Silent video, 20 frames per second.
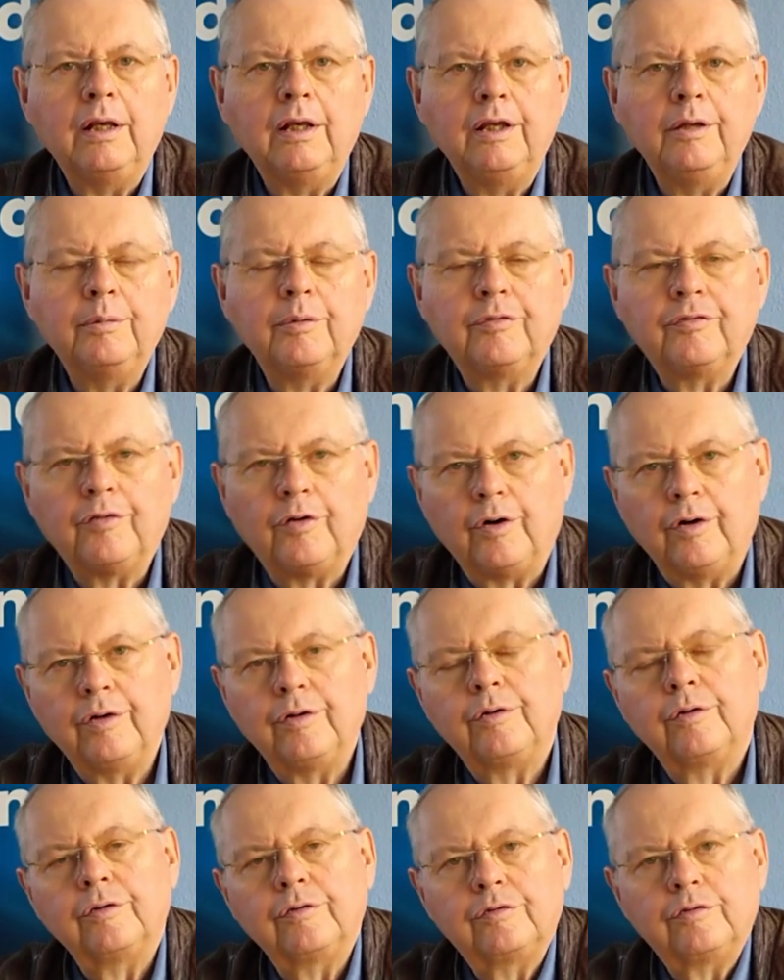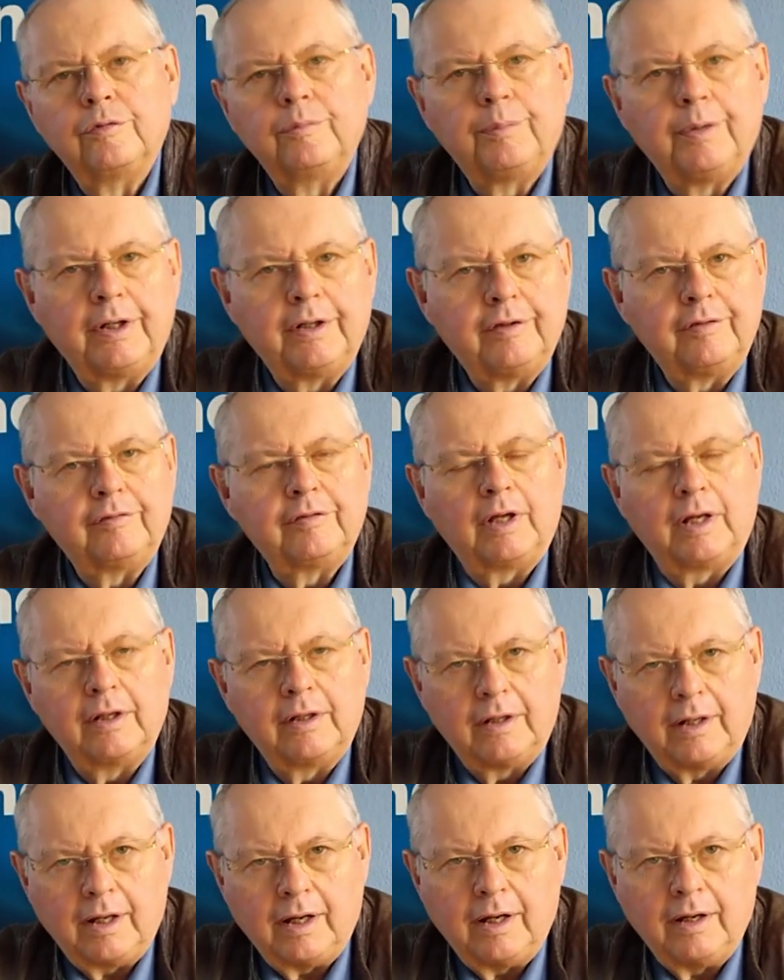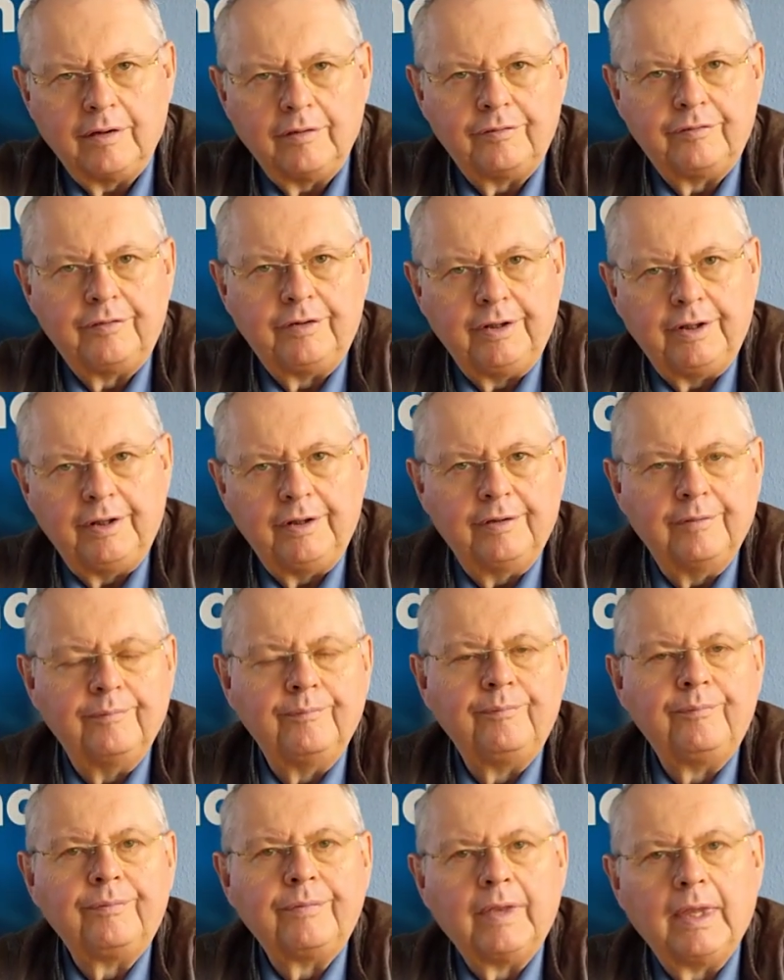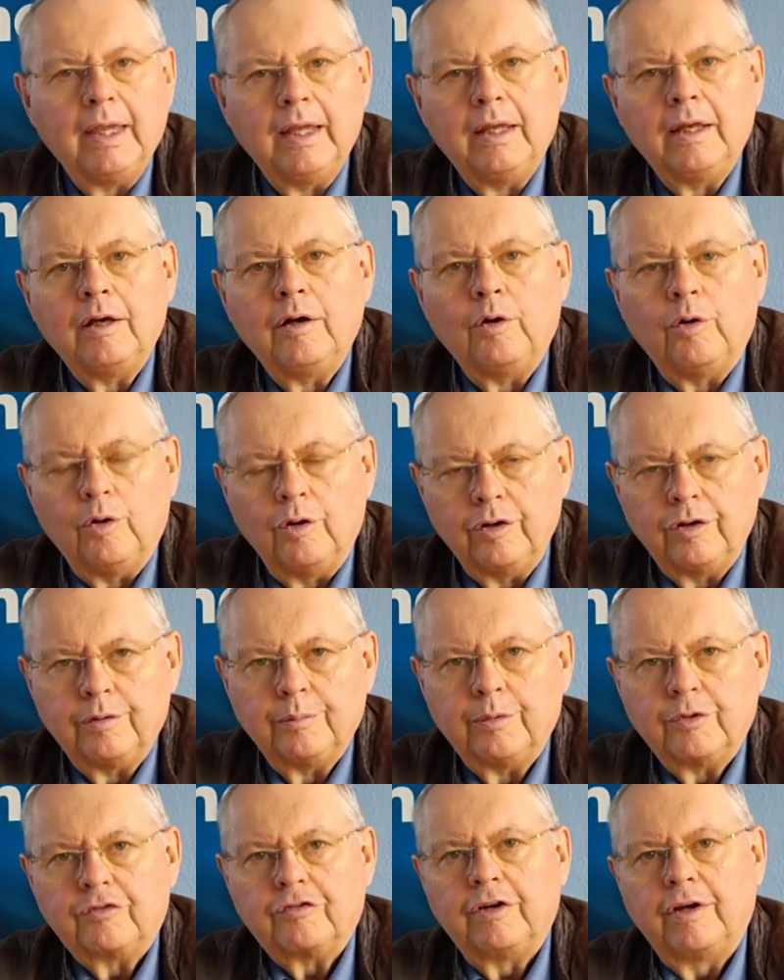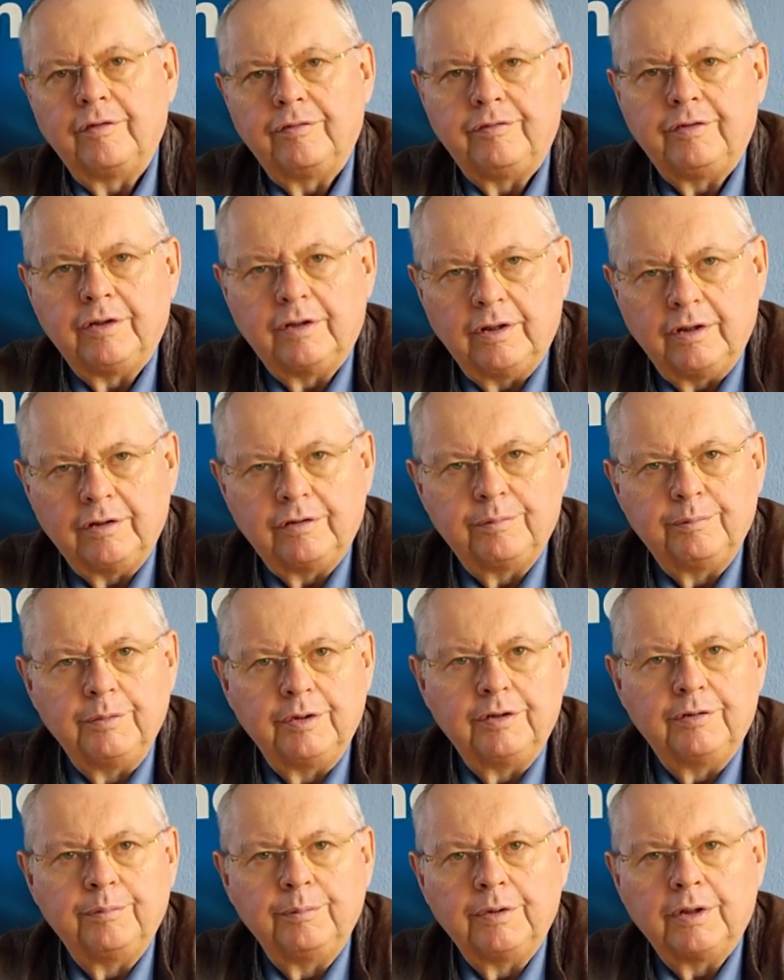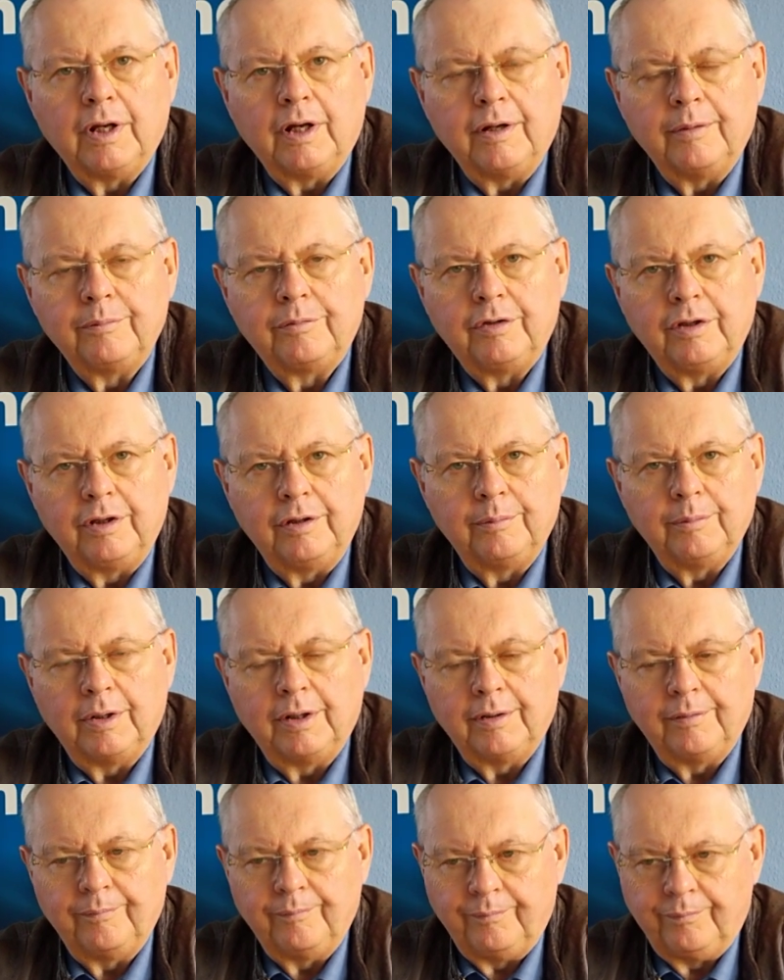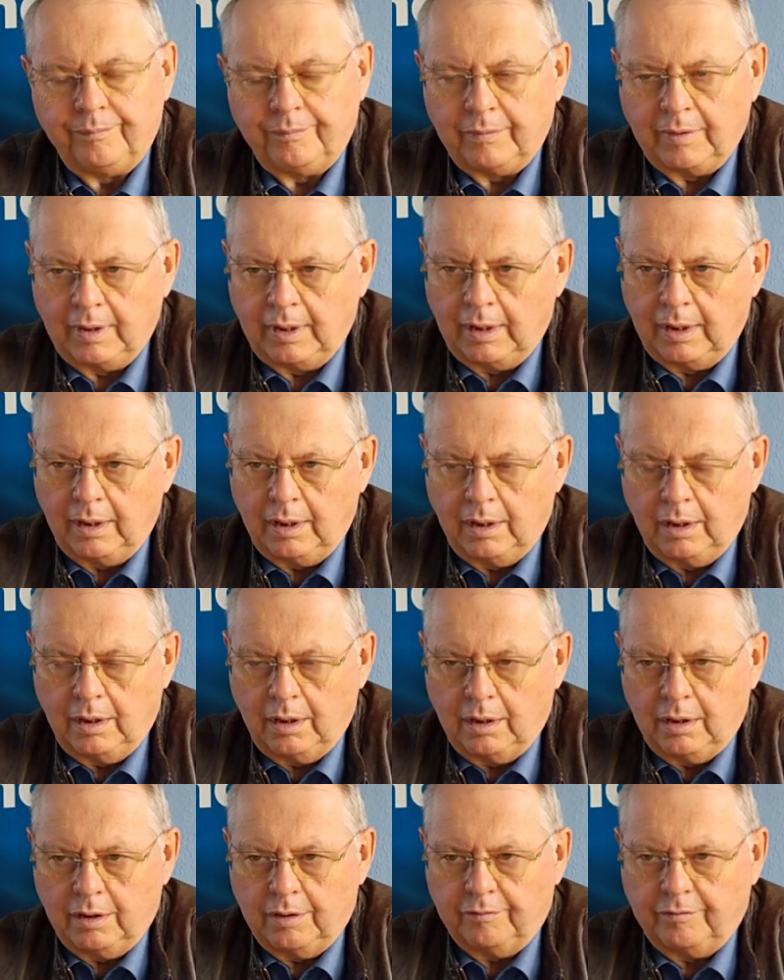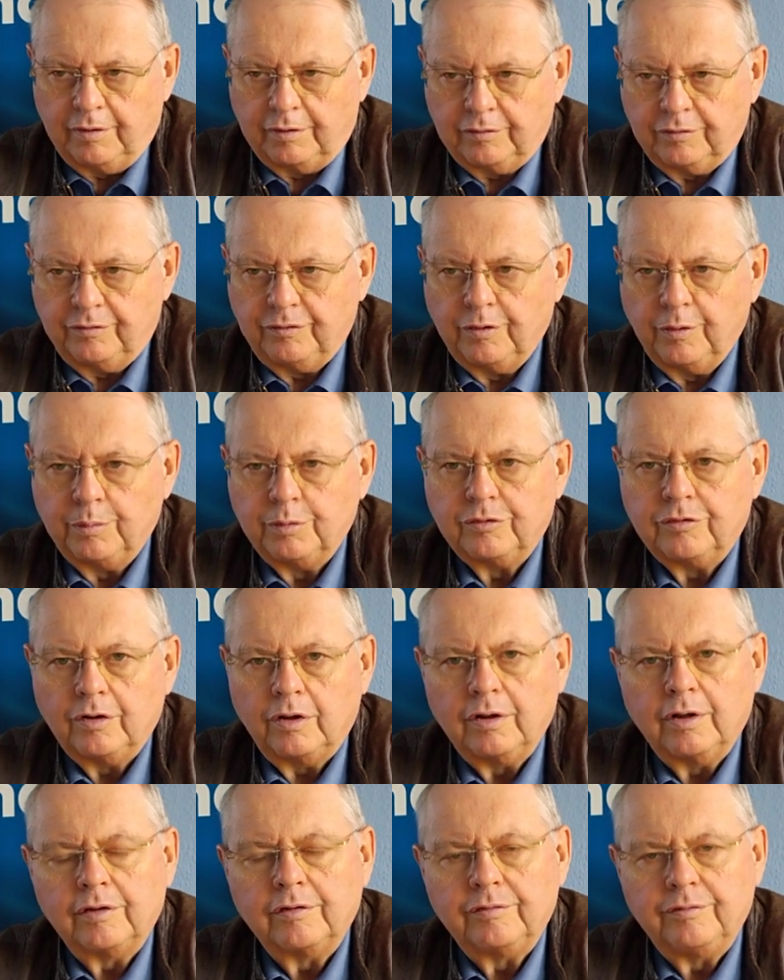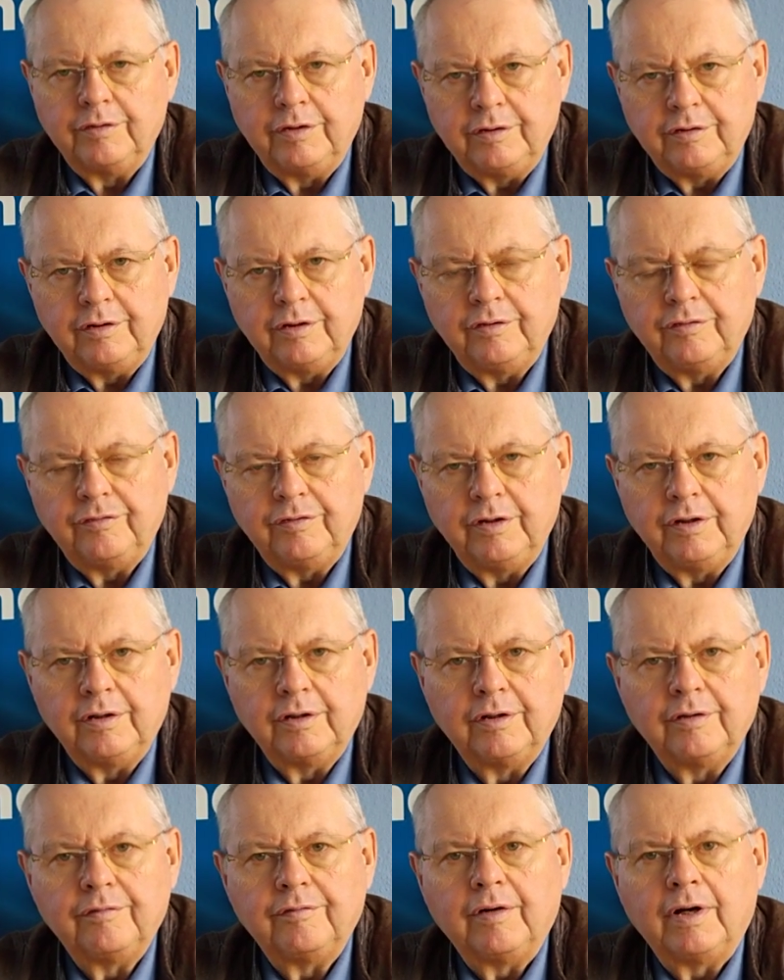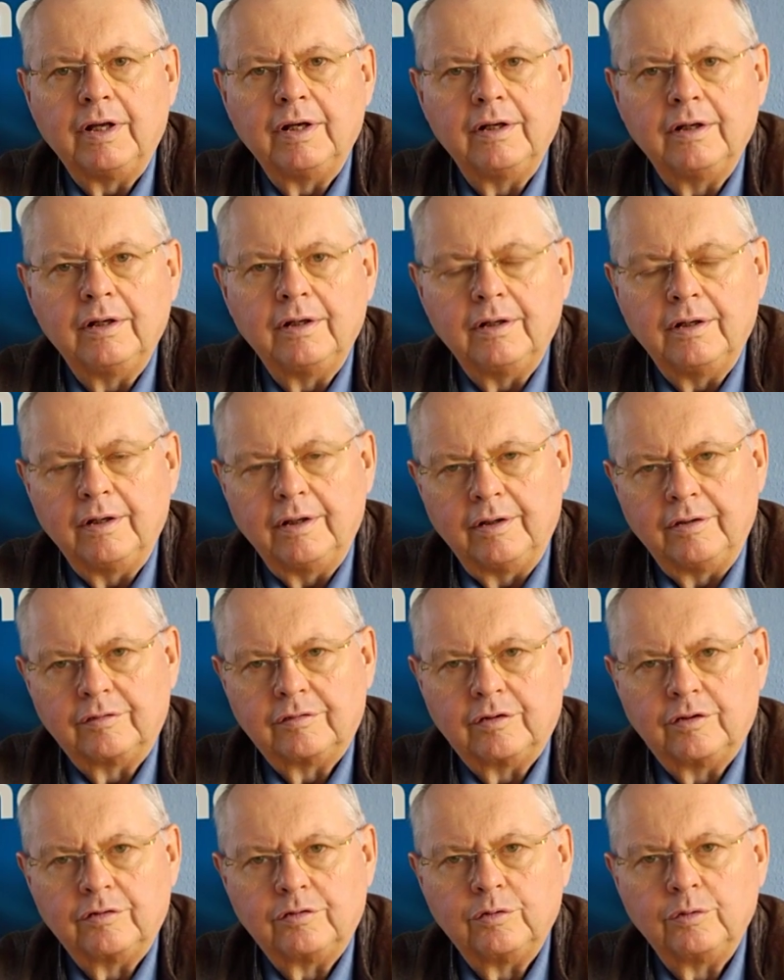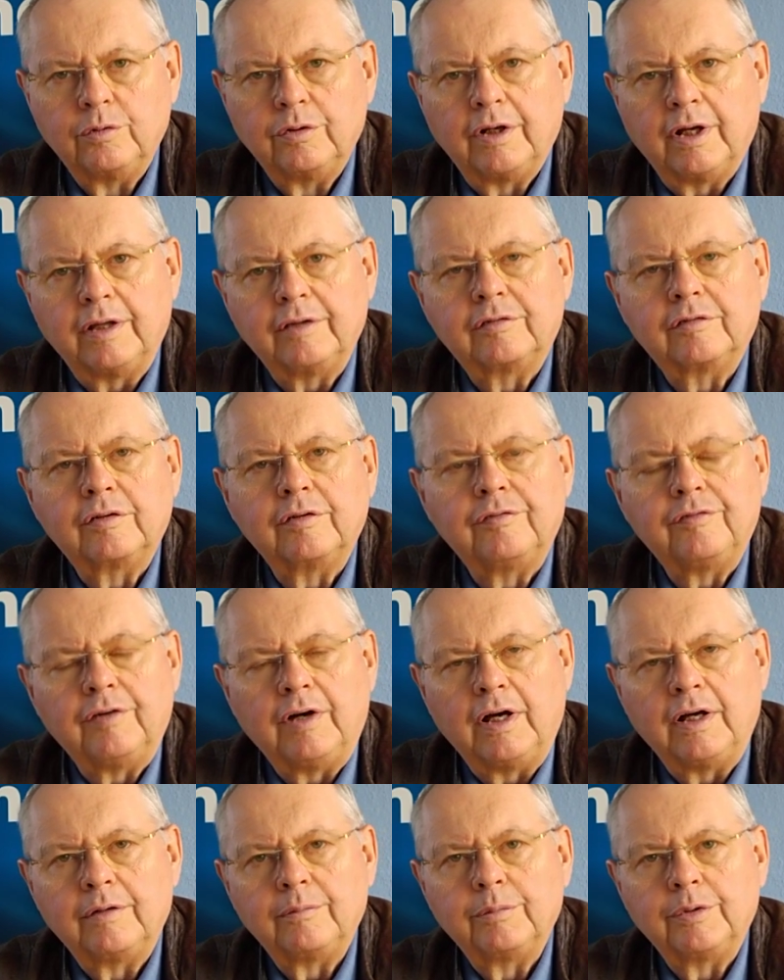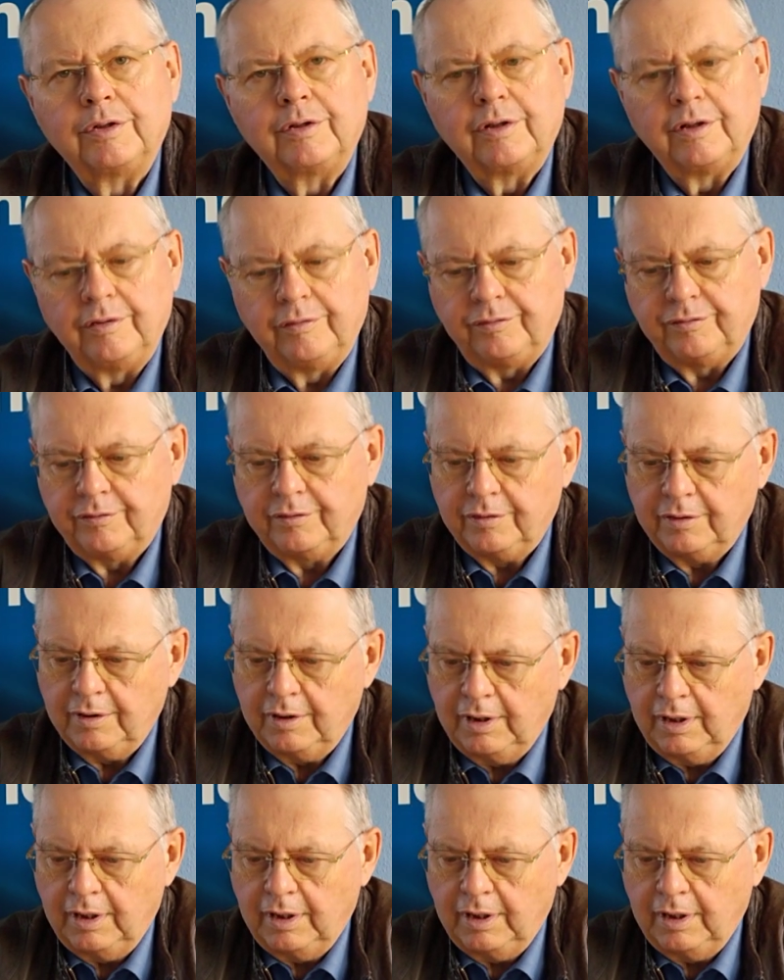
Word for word: Liebe Freunde und Sympathisanten der AfD, heute beschäftige ich mich mit einem Thema, was ich für besonders wichtig finde, weil es Gesundheitsgefahren betrifft,